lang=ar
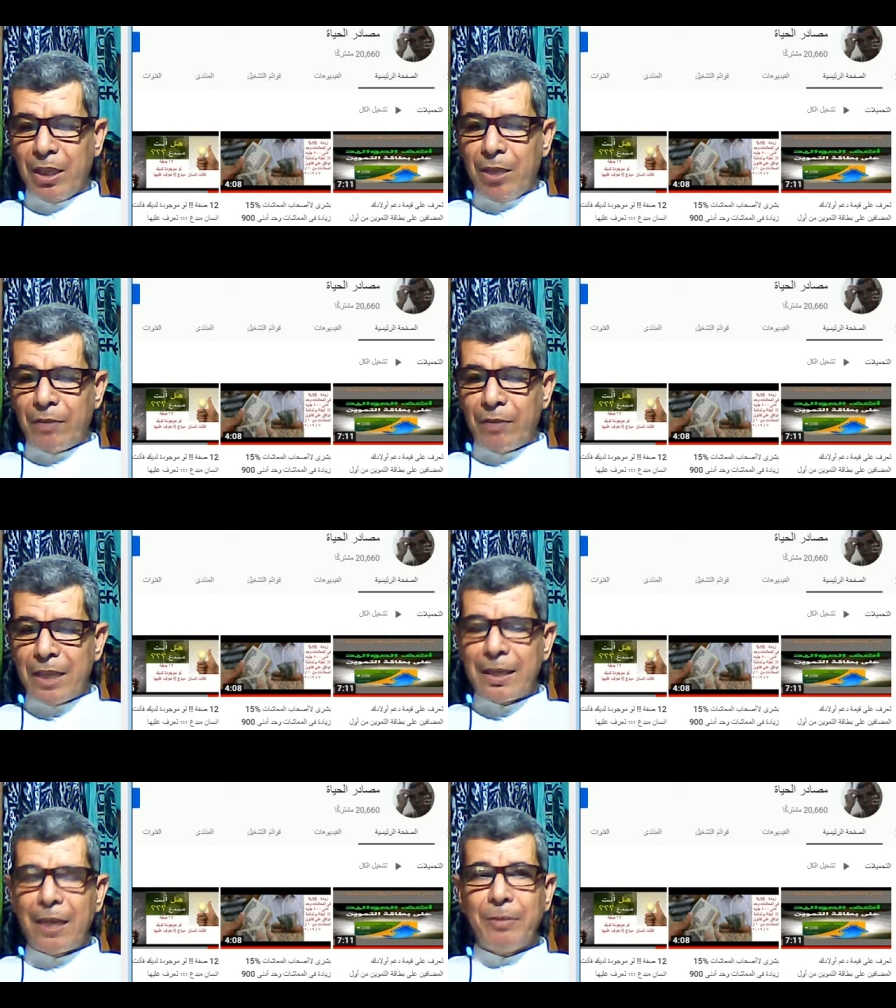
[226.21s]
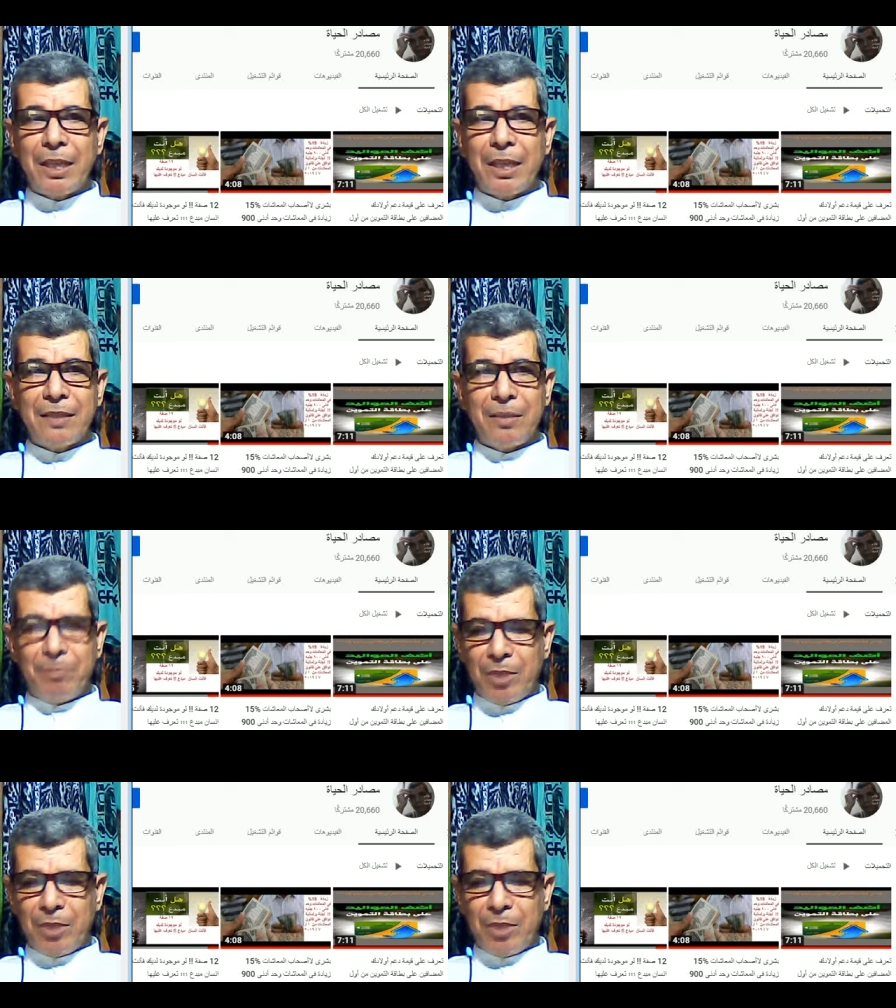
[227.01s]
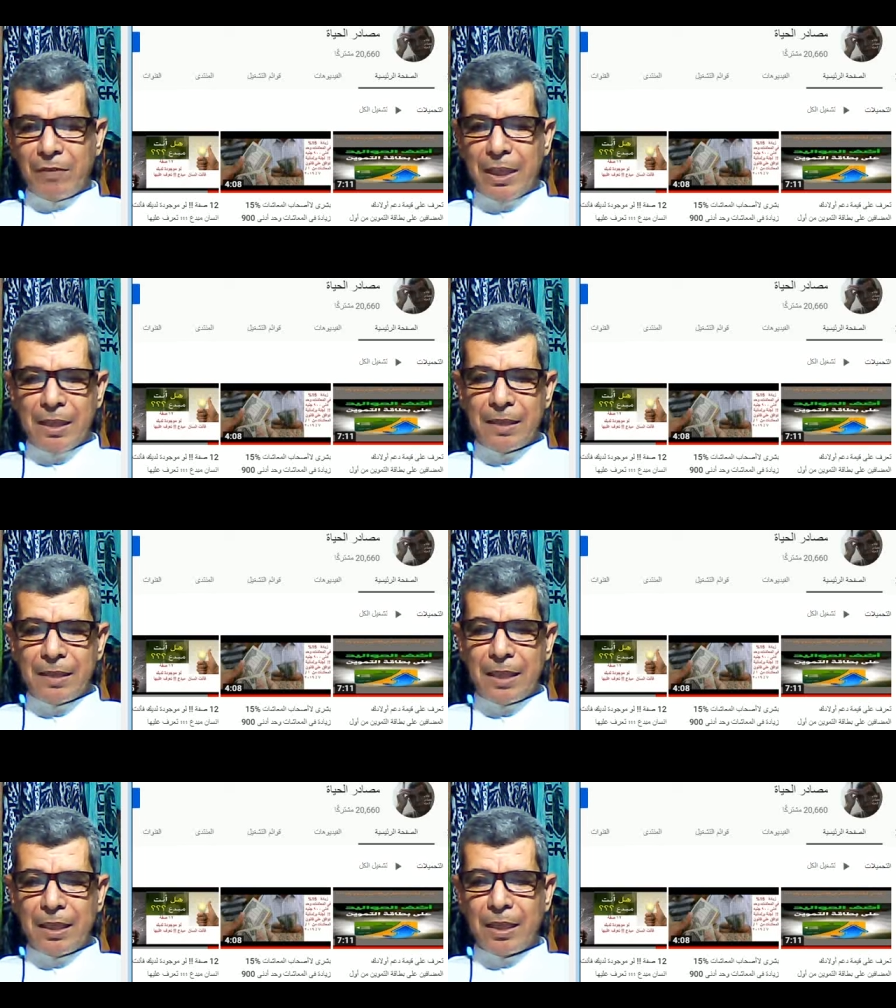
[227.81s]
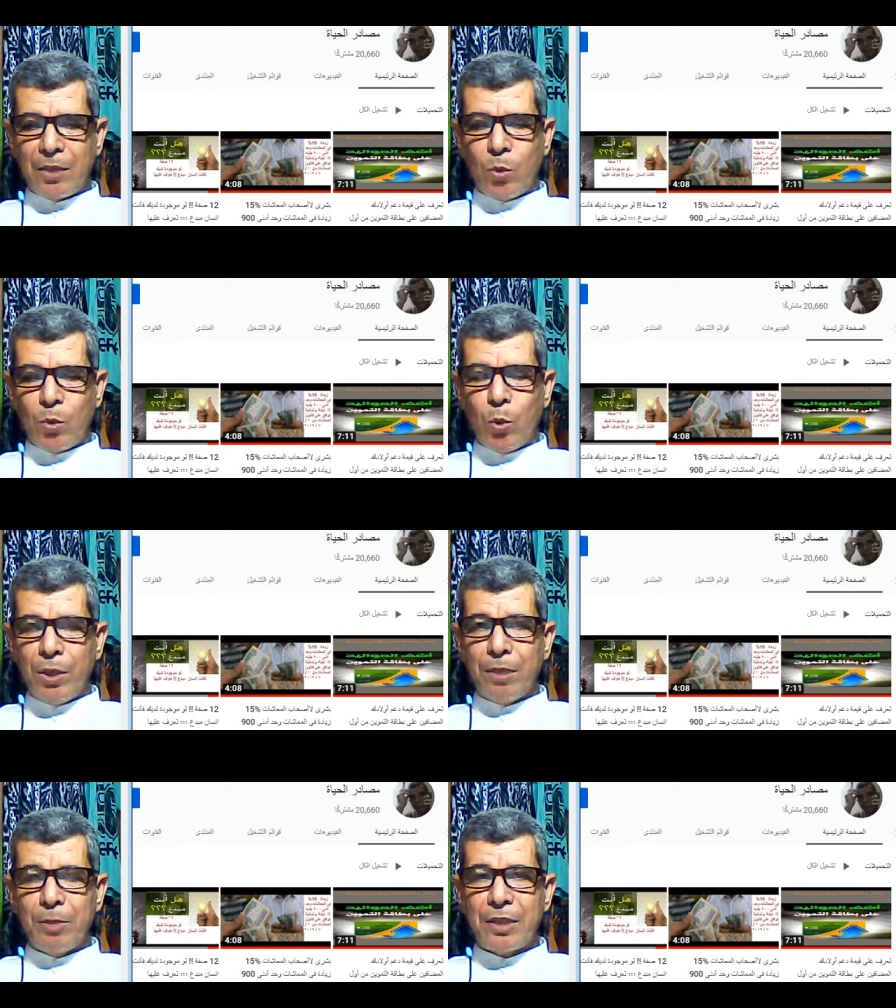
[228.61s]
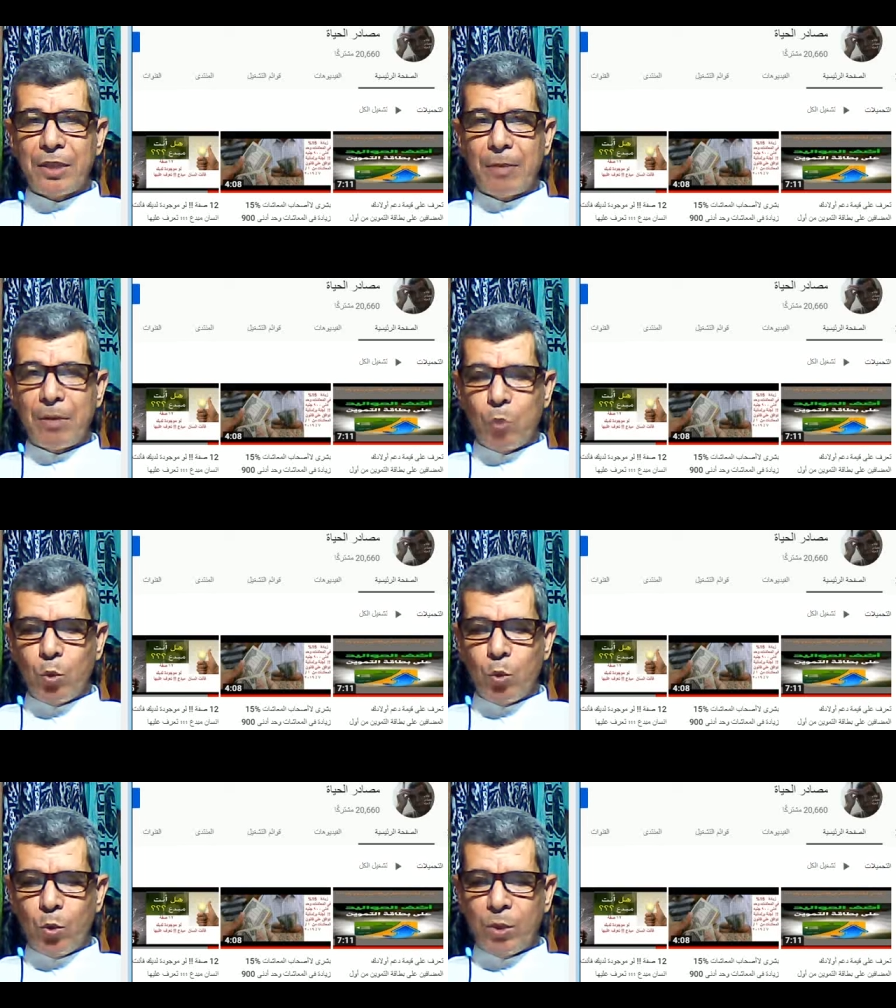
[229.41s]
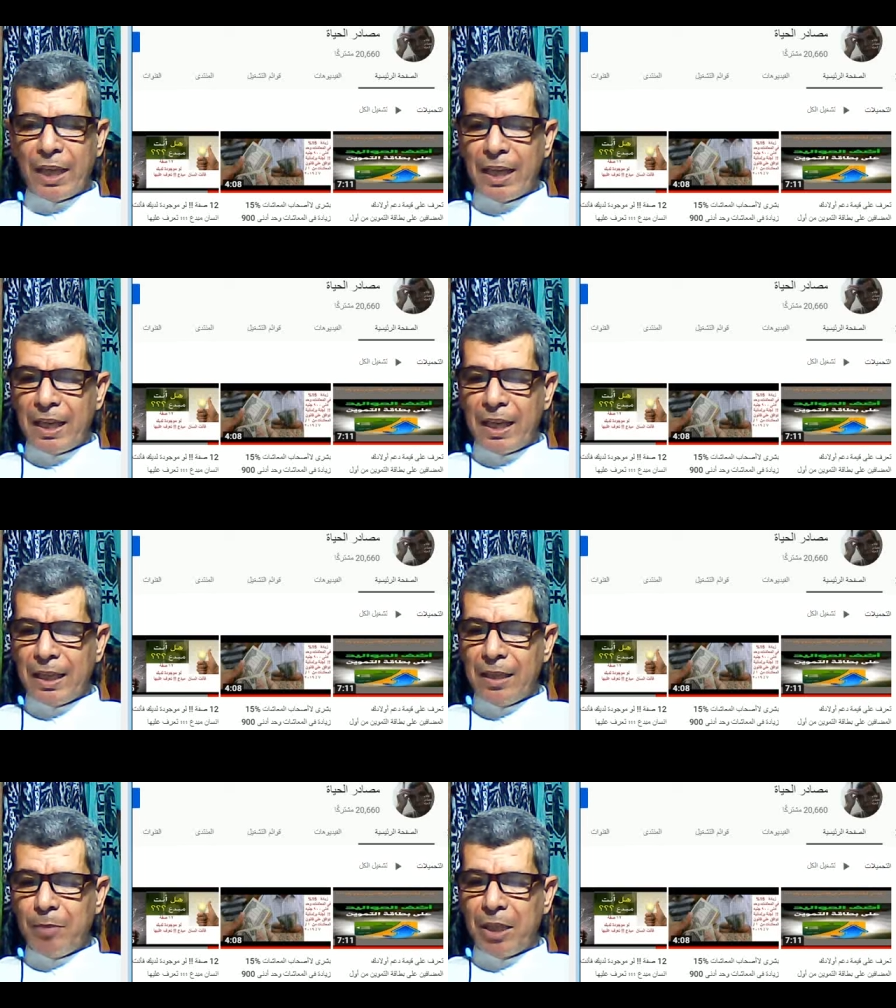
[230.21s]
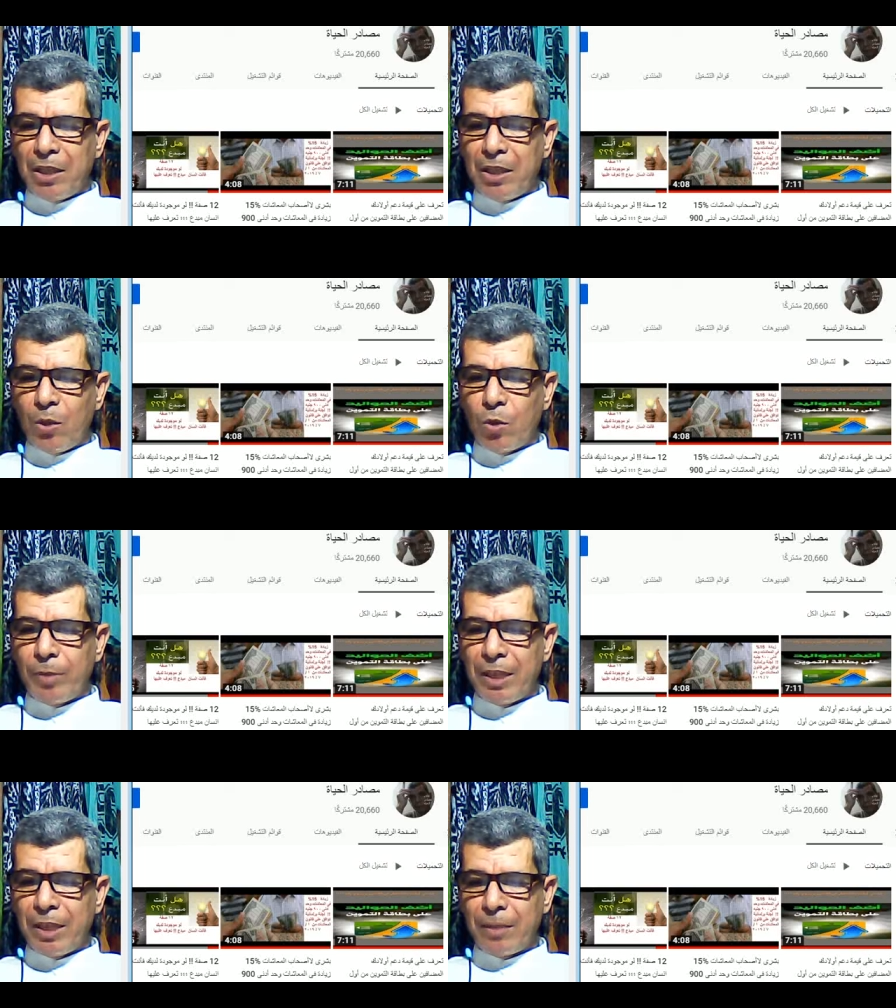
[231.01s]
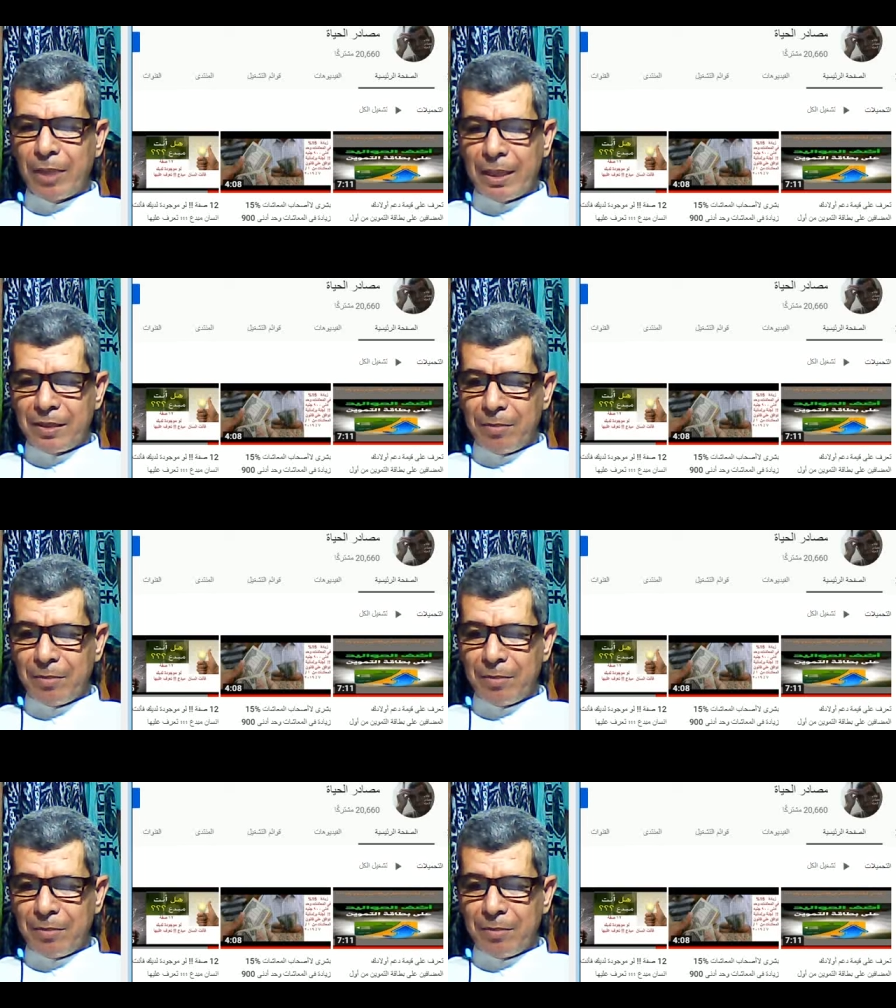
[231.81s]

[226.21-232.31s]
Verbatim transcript: فإذا لم يجذب فإن ذلك يكون بسبب وجود حائل بينه وبين ما يجذب